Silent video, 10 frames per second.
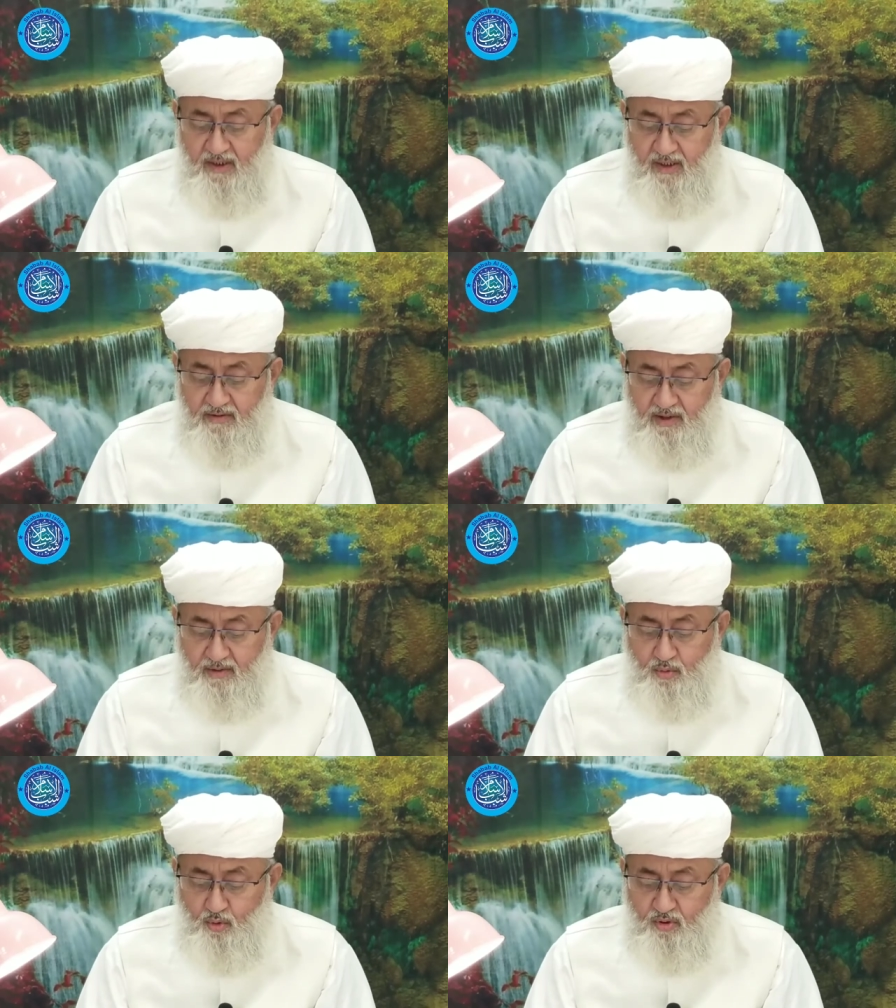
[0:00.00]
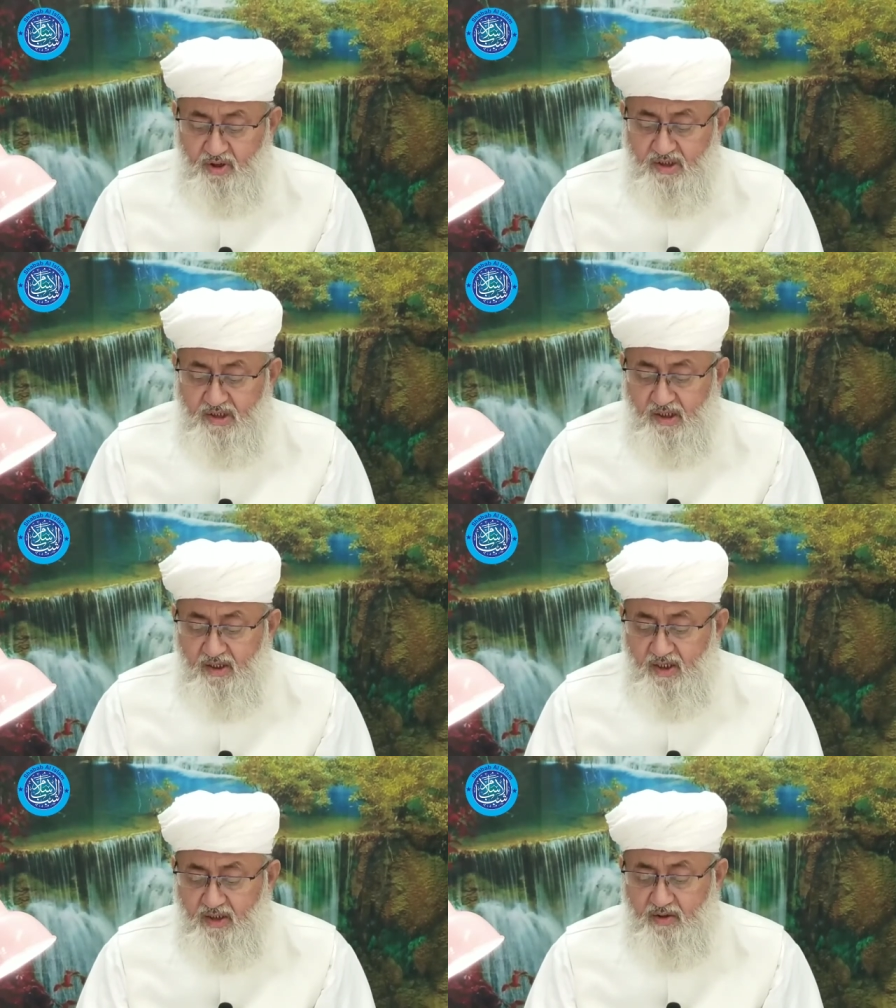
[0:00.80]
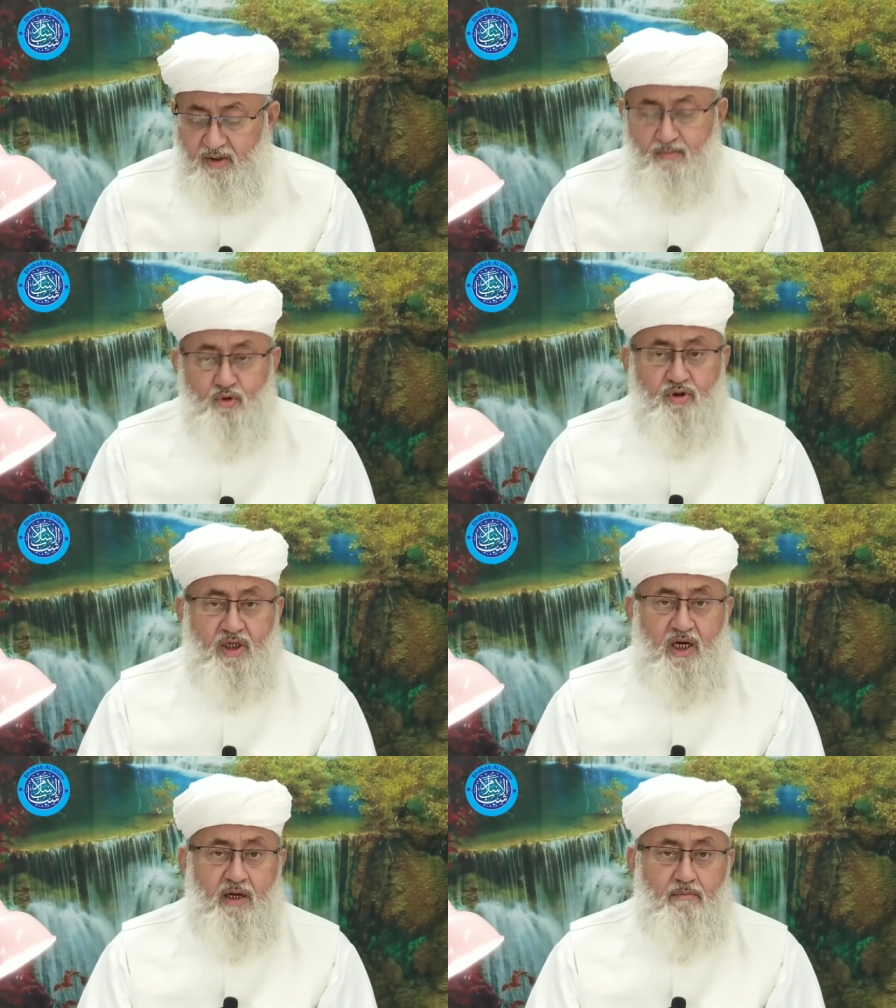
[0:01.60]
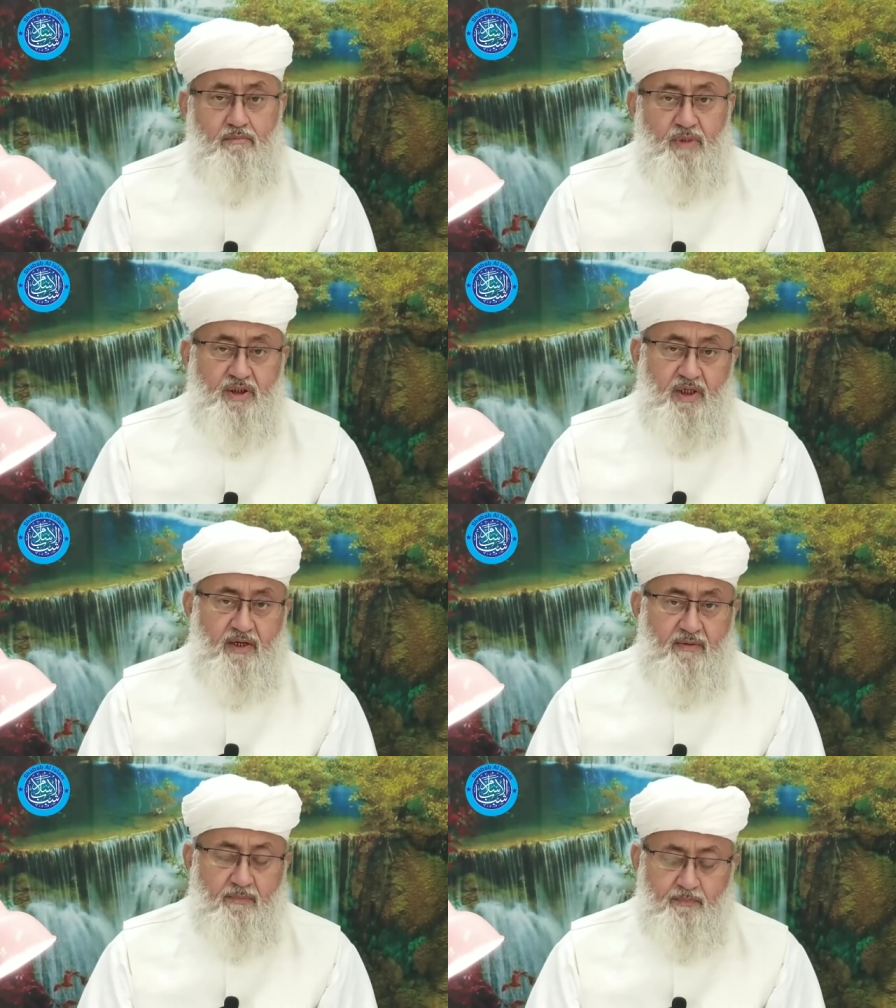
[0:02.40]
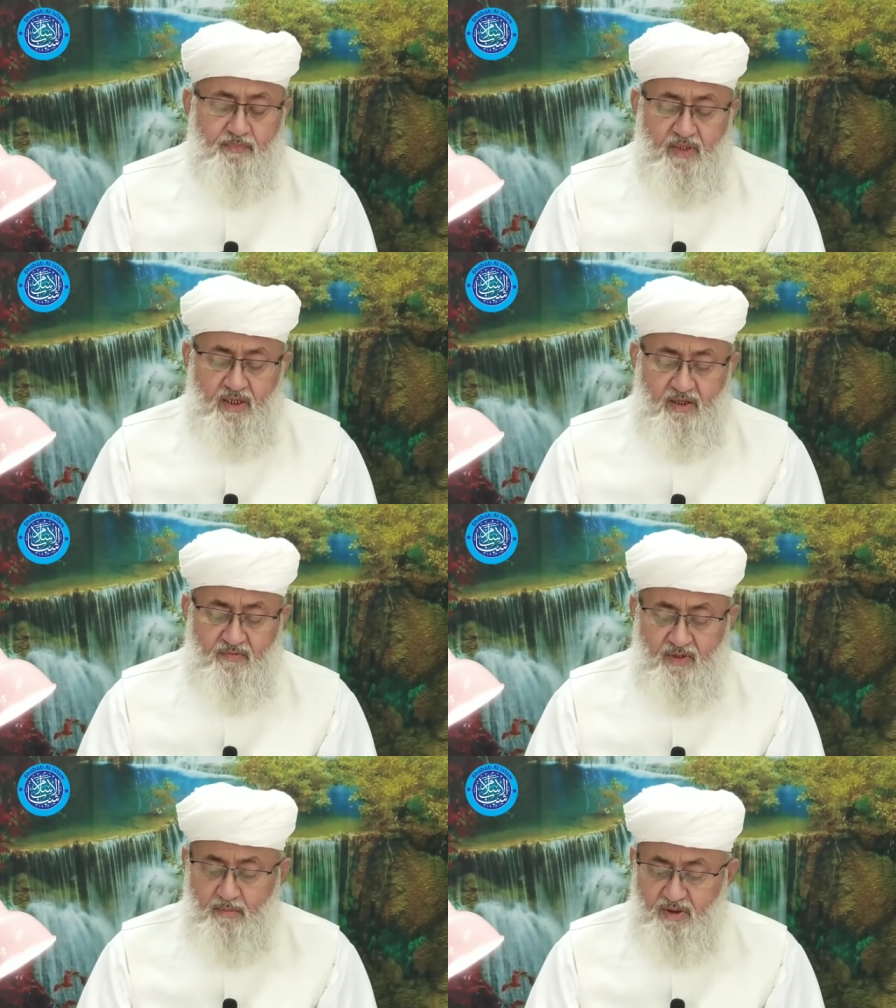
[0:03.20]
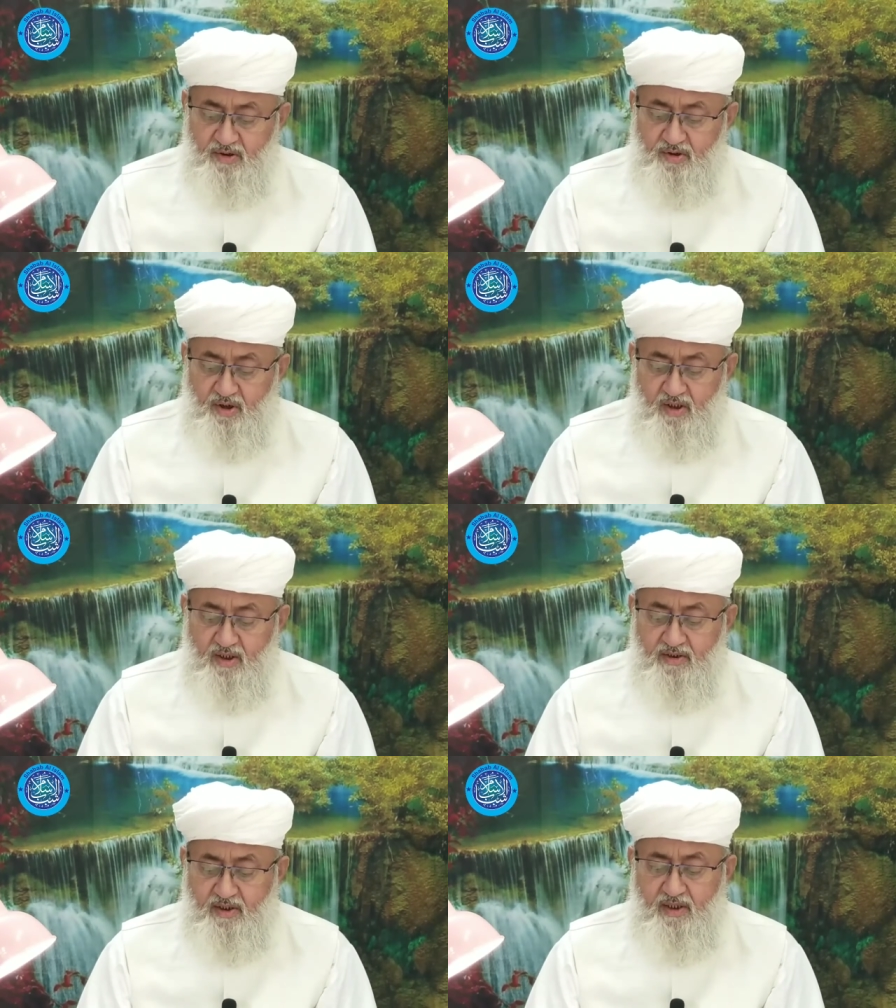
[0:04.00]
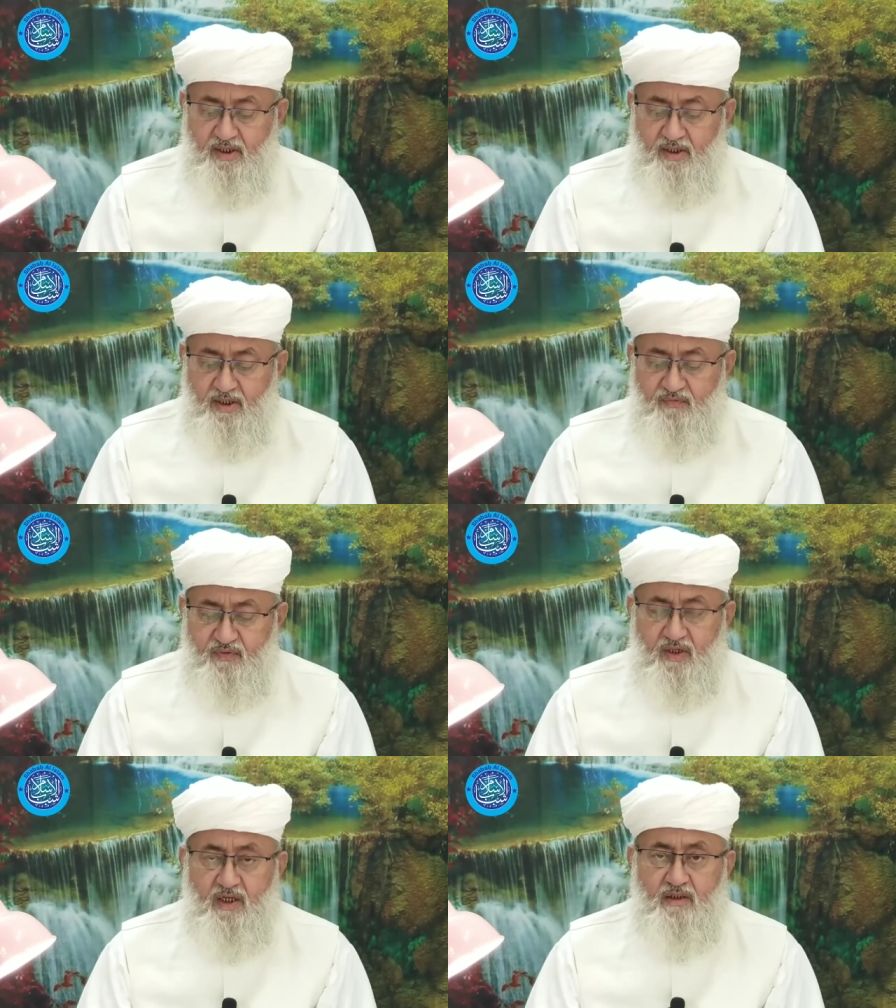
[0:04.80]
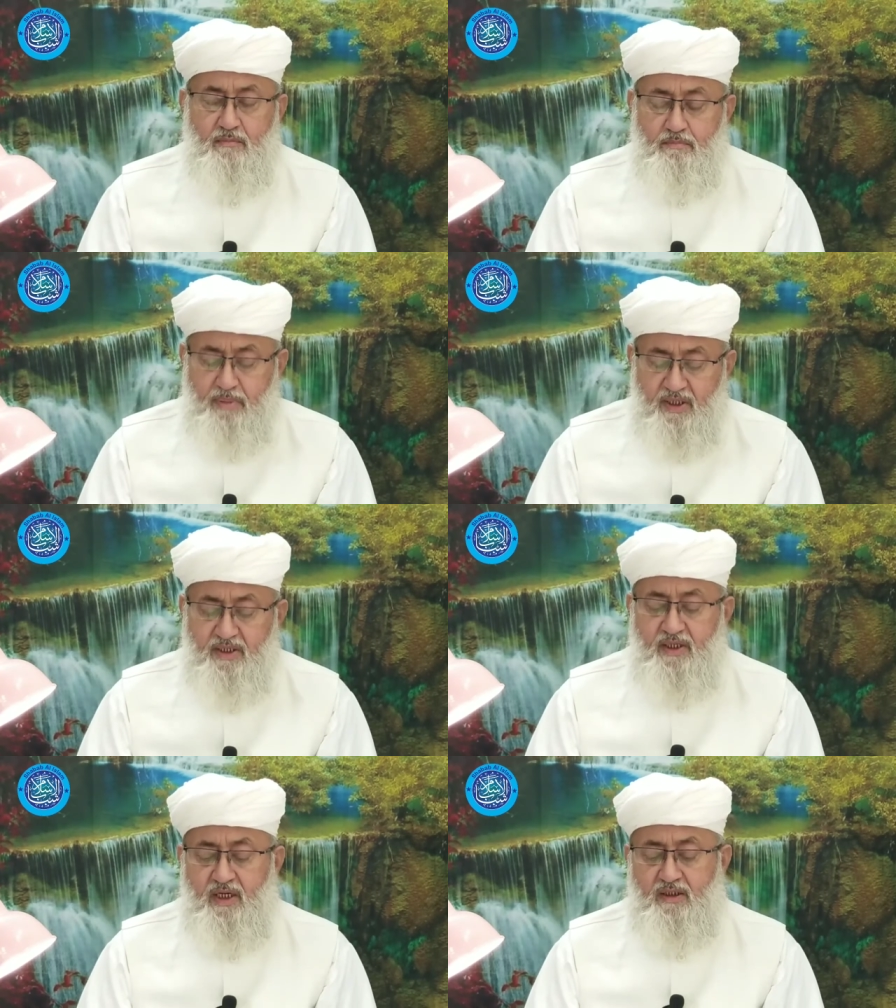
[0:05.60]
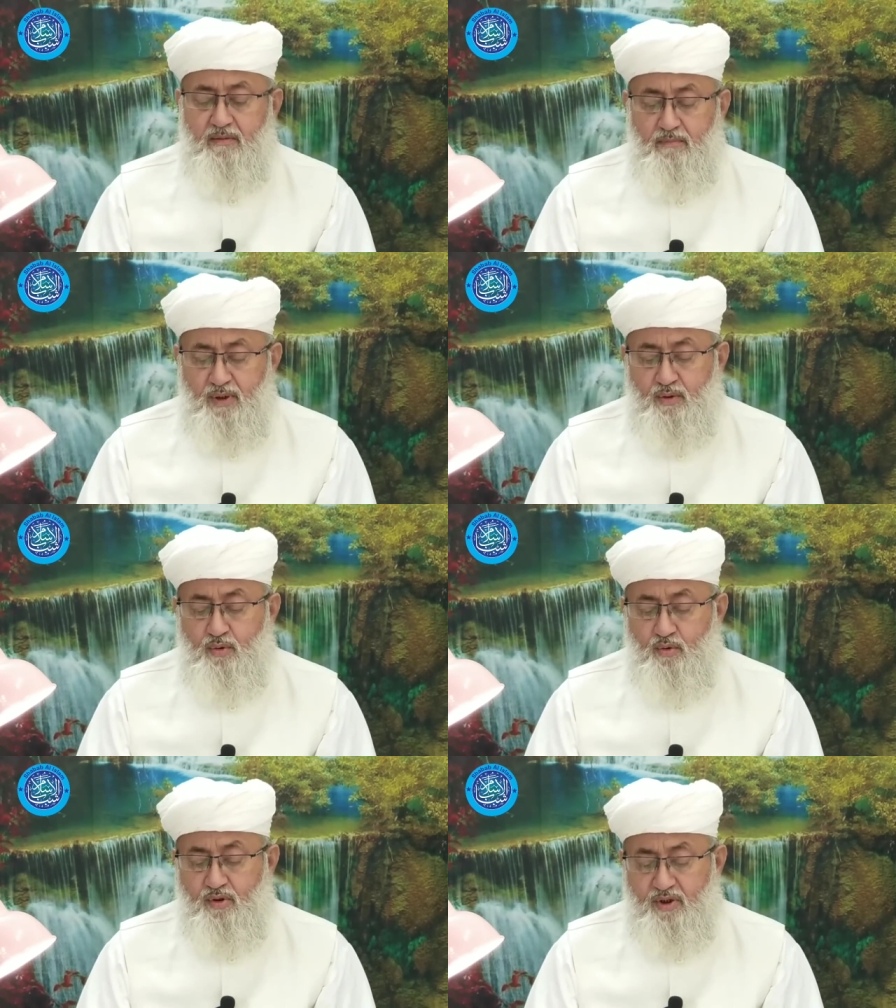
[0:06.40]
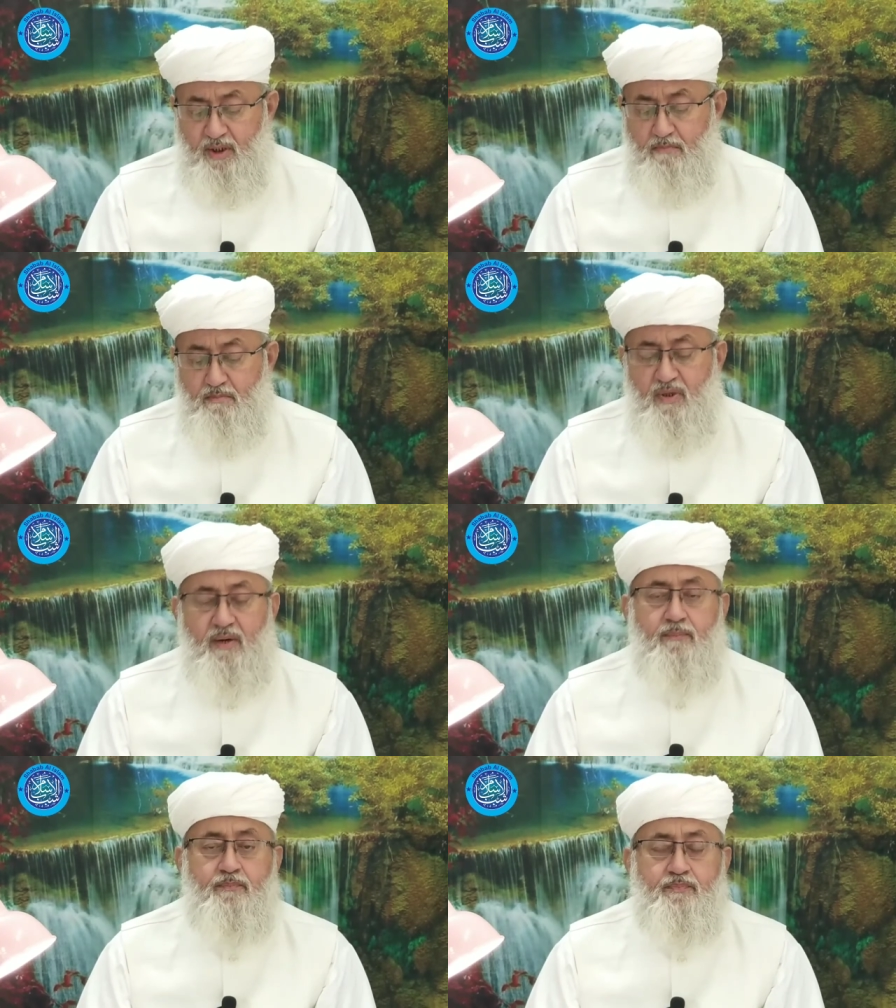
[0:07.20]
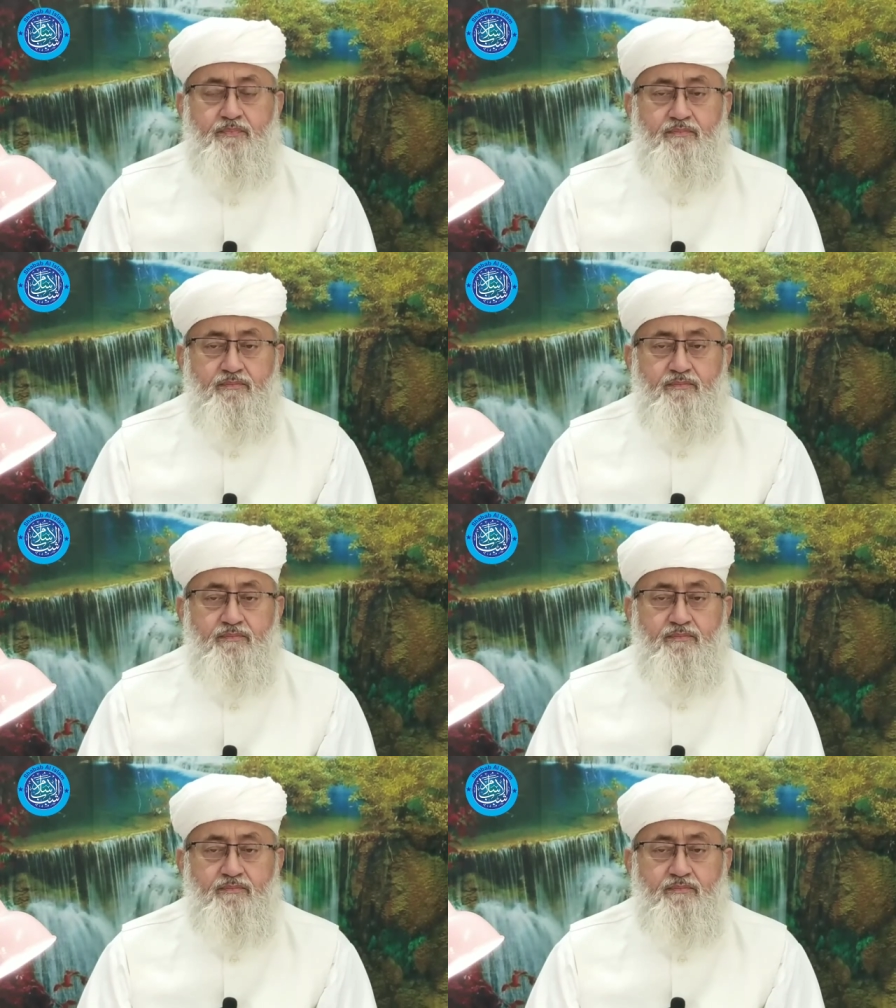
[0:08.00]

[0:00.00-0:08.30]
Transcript: لا تترك الصلاة متعمدا فمن تركها فقد برئت منه الذمة